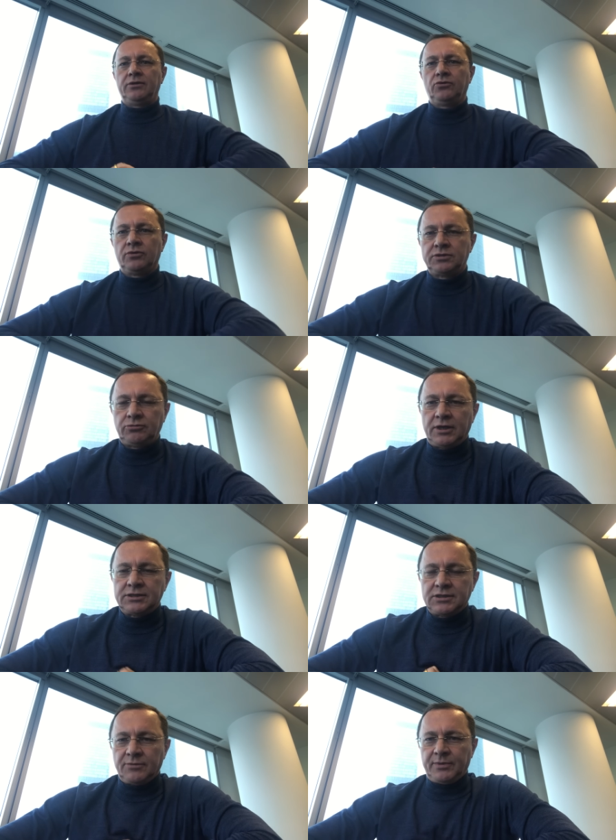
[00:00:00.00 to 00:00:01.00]
но
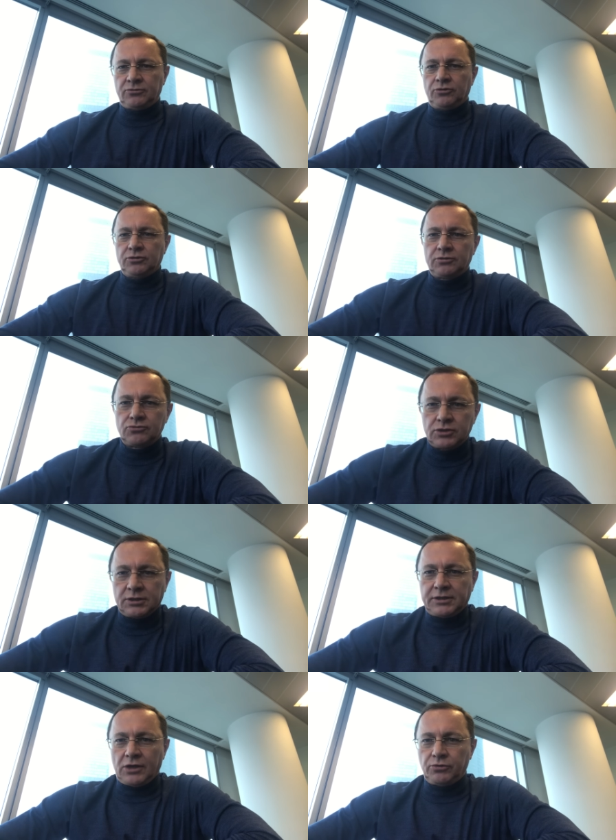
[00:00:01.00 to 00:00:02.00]
ситуация подходит уже
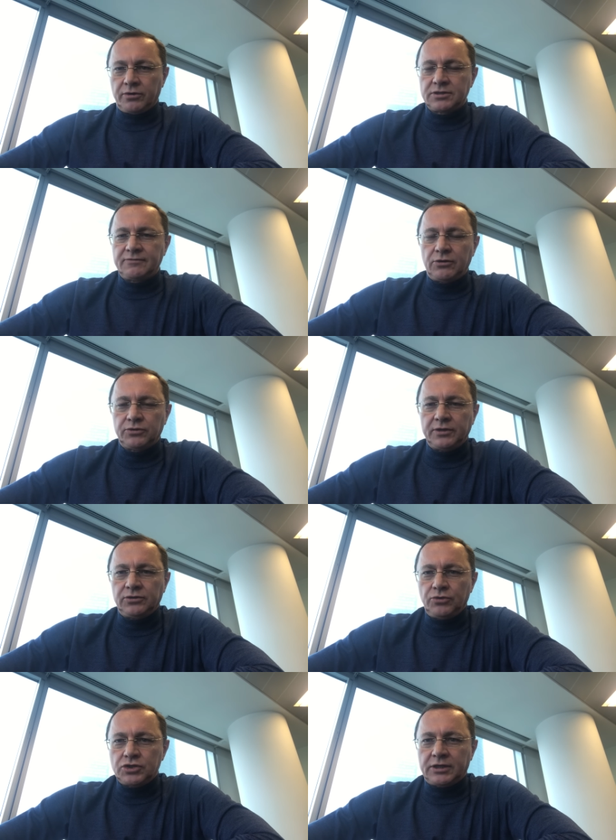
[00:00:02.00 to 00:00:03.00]
к такой разворотной
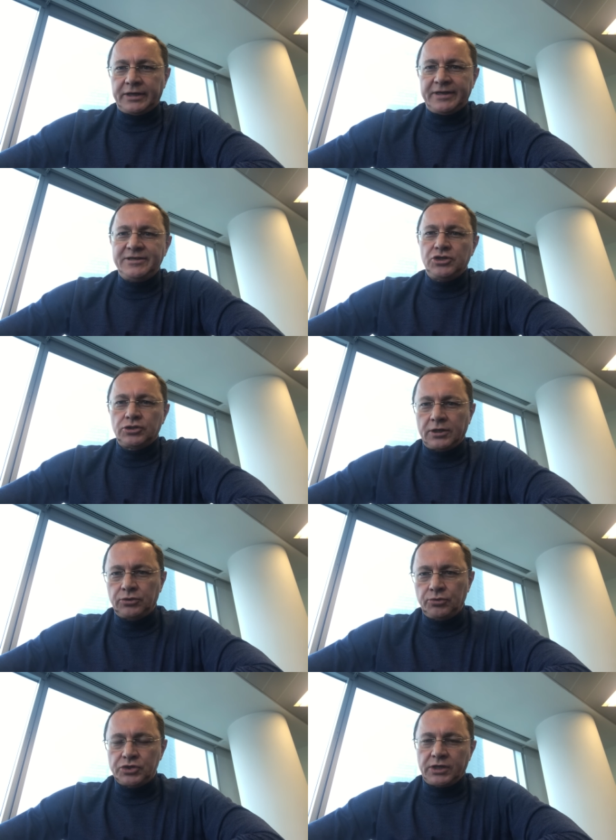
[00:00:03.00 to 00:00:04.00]
точке, критической
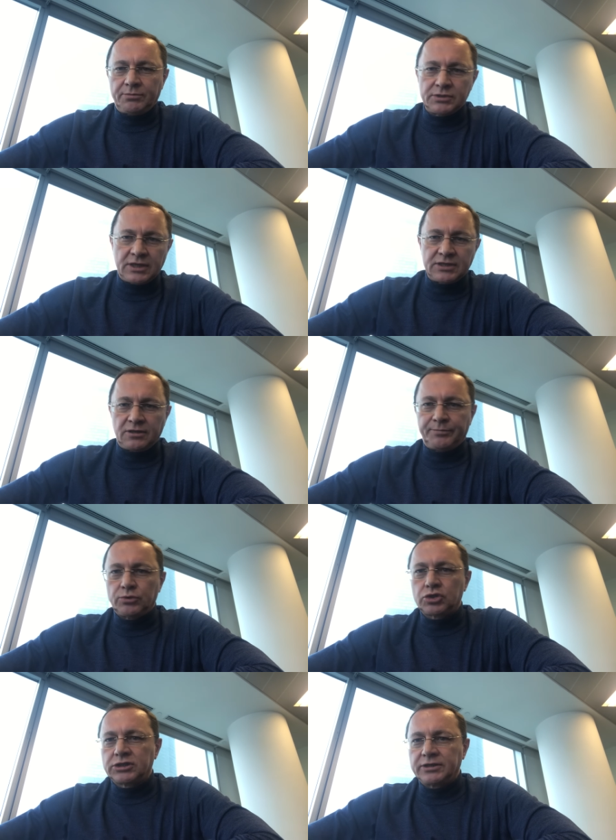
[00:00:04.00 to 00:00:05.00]
точке, я бы сказал,
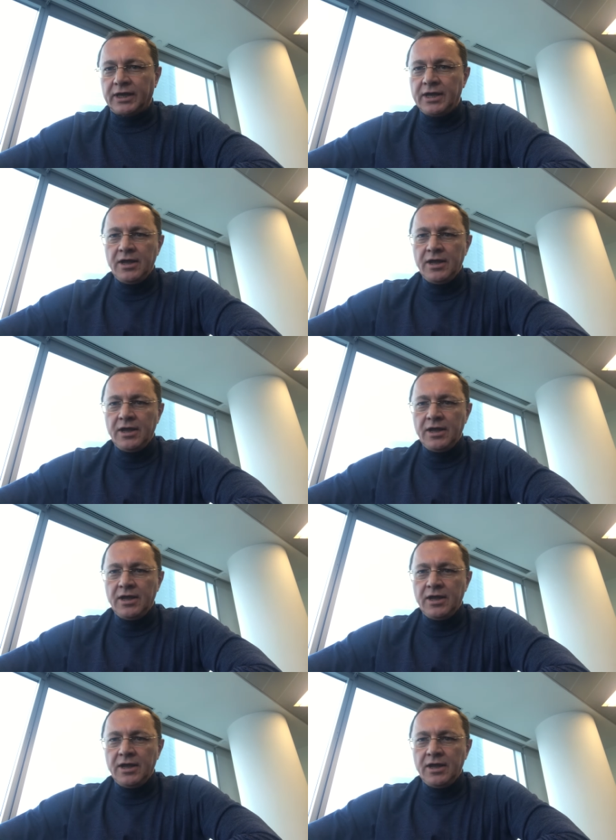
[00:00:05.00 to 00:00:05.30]
пружина